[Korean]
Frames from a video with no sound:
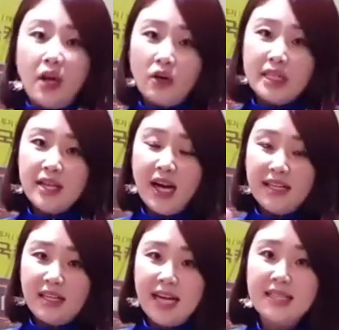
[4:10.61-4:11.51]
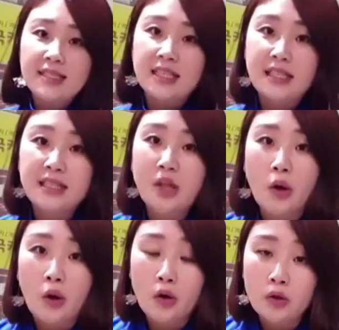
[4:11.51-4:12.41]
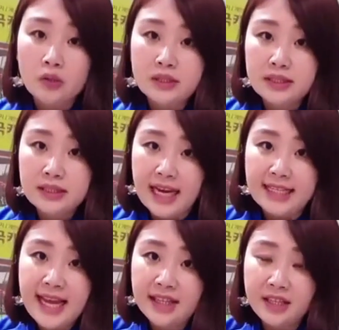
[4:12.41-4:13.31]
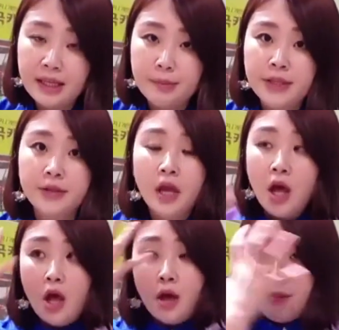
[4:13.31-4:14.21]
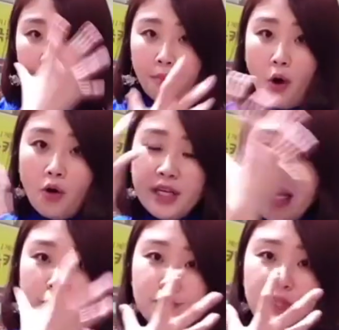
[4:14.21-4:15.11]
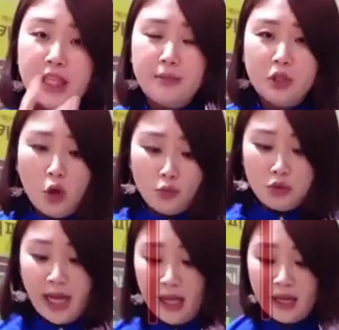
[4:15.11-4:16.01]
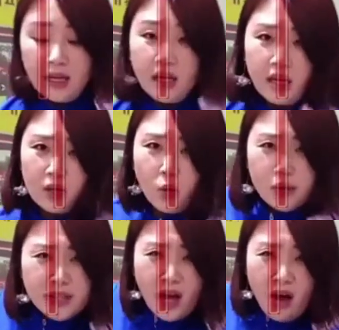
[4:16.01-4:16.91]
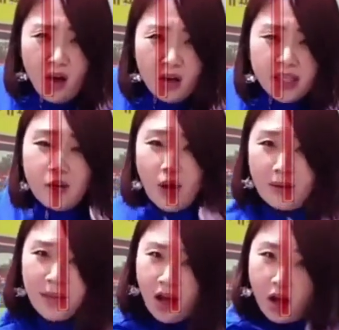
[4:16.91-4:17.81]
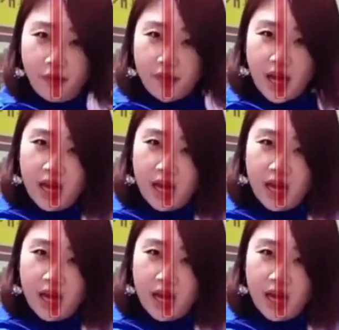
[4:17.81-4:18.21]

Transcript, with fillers: 여기서 한 가지 더 자세한 팁은 머리의 움직임을 너무나 고정이라고 하면